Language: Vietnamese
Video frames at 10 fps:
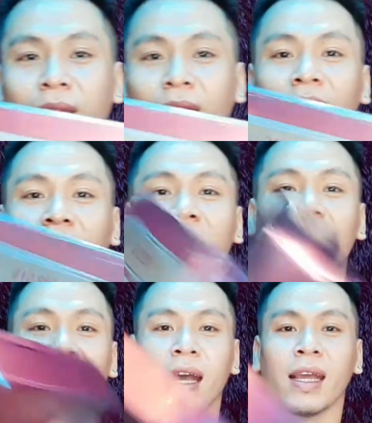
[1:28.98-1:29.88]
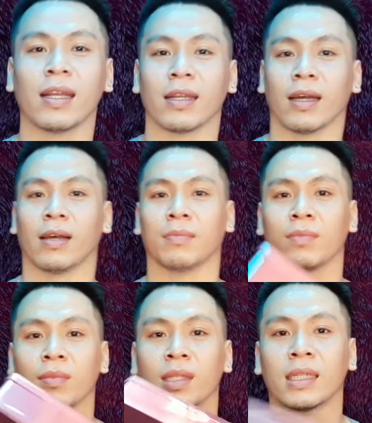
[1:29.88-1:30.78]
nó được thiết kế à,
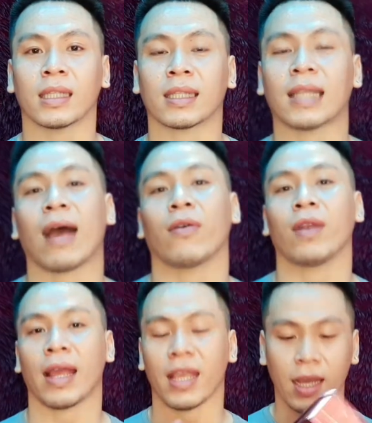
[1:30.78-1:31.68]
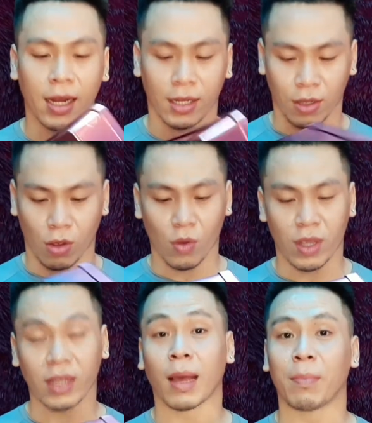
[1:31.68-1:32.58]
tạo lại những hình tượng của
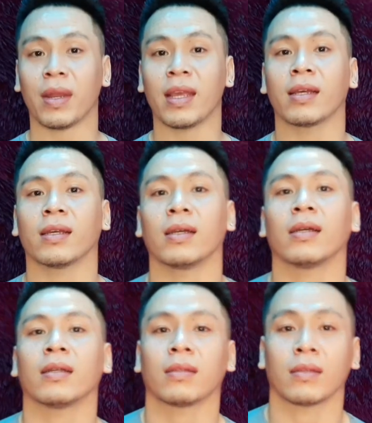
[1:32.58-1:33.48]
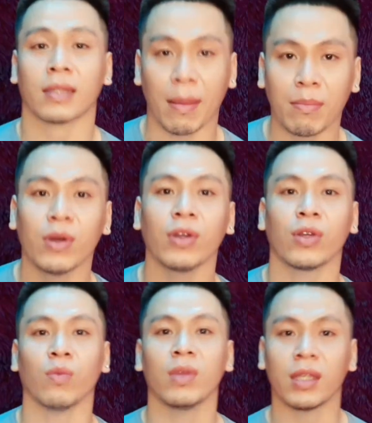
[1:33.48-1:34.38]
những thập niên 80 ờ,
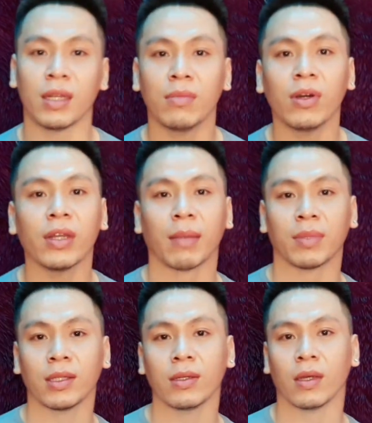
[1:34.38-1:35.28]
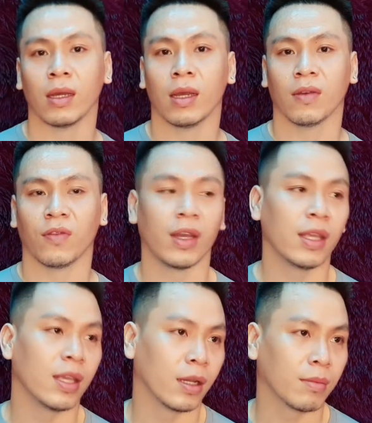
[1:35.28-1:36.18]
cũng như 90 năm xưa với
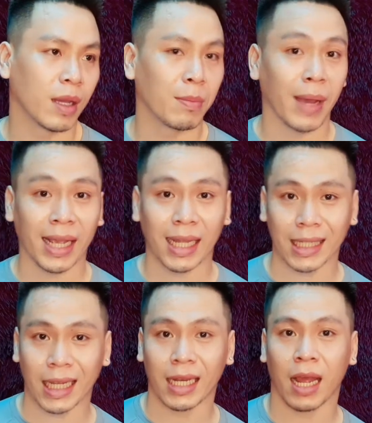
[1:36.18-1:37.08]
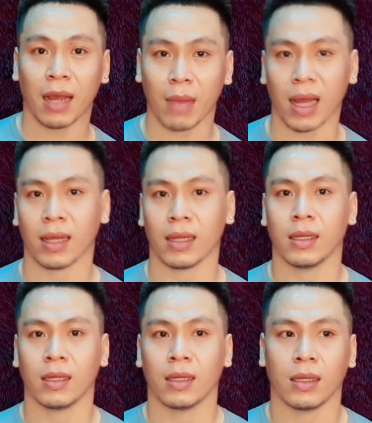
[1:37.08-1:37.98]
những cái máy cassette hát bằng
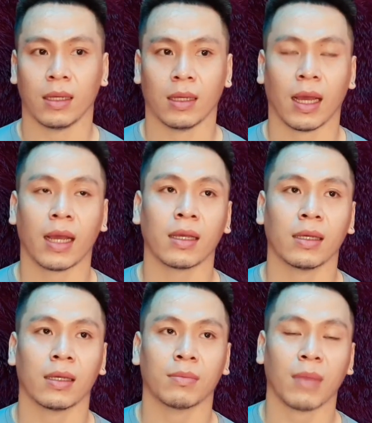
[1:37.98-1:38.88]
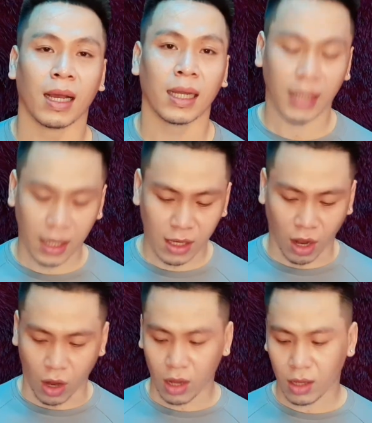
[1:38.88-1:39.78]
ờ, hát ờ, bằng cassette
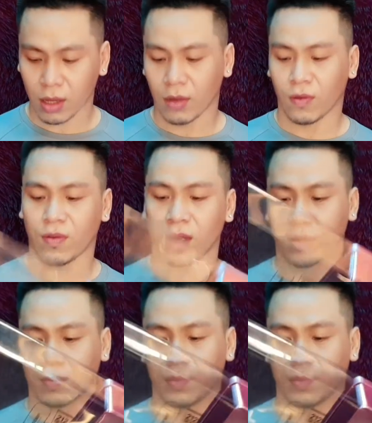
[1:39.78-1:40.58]
nhỏ và